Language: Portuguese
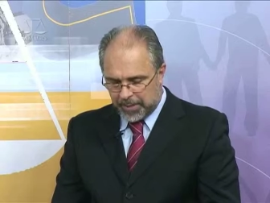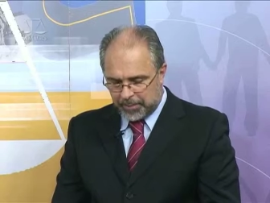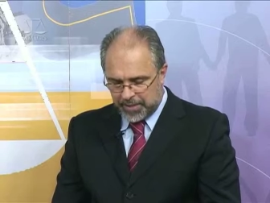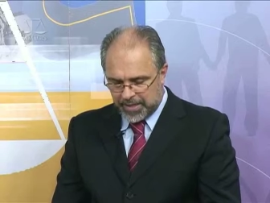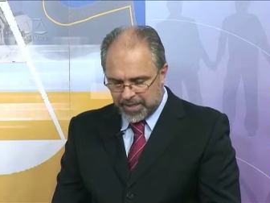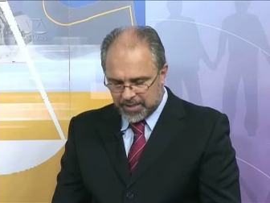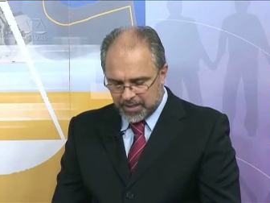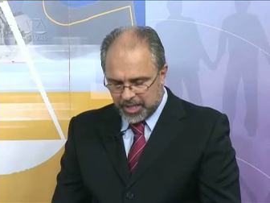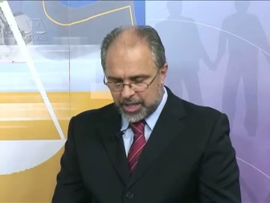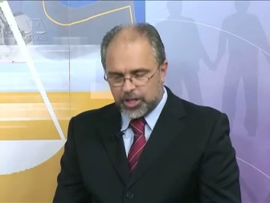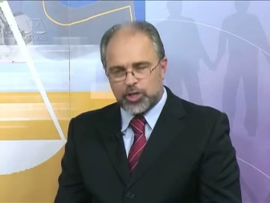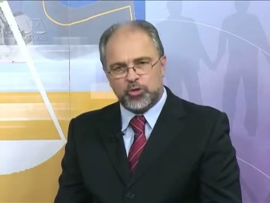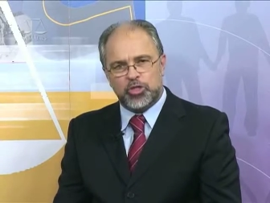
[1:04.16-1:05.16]
Bicas
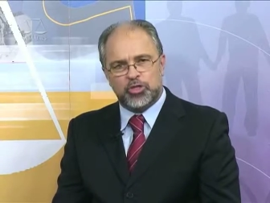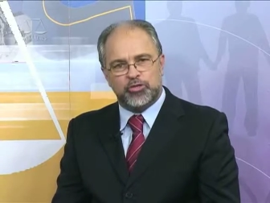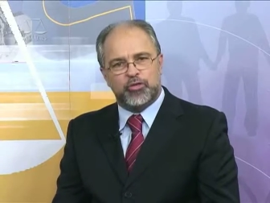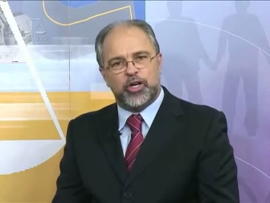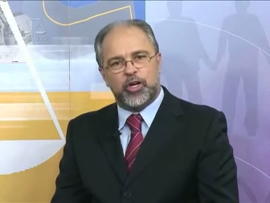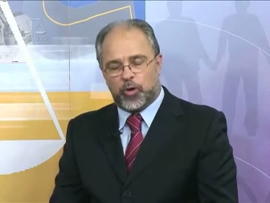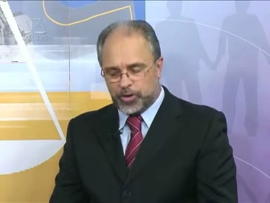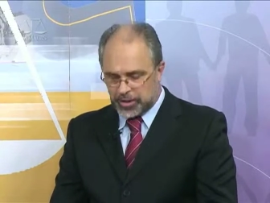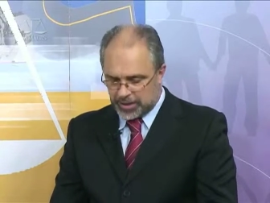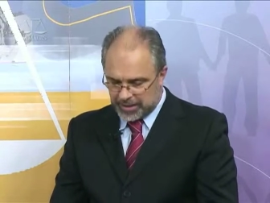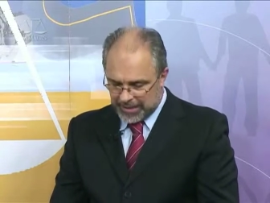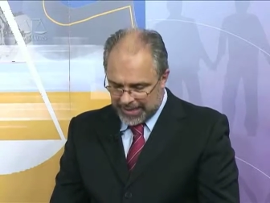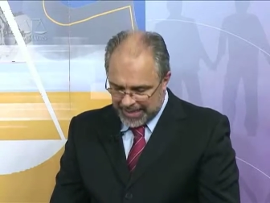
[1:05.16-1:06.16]
e Juiz de Fora, onde
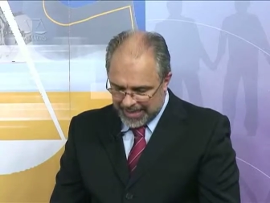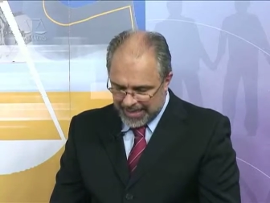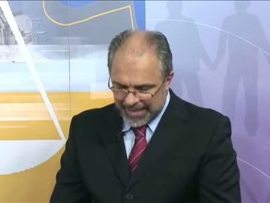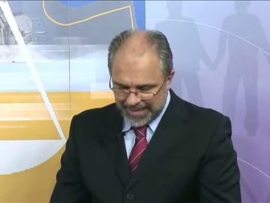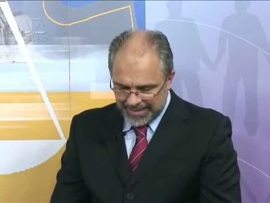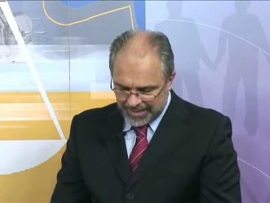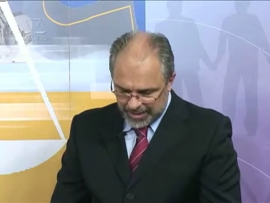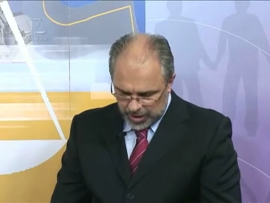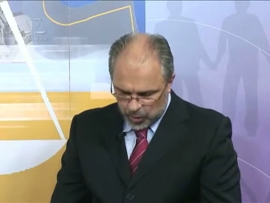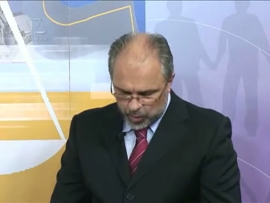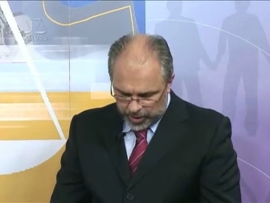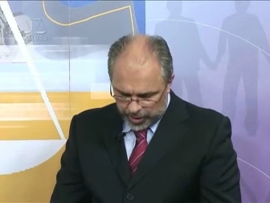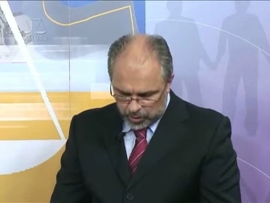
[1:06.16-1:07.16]
está há cinco
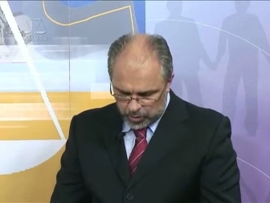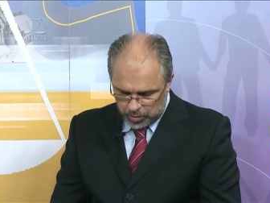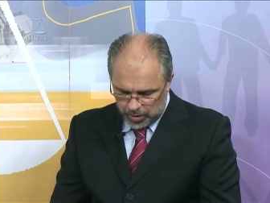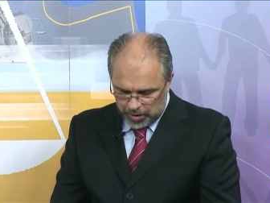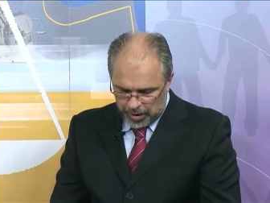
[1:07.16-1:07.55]
anos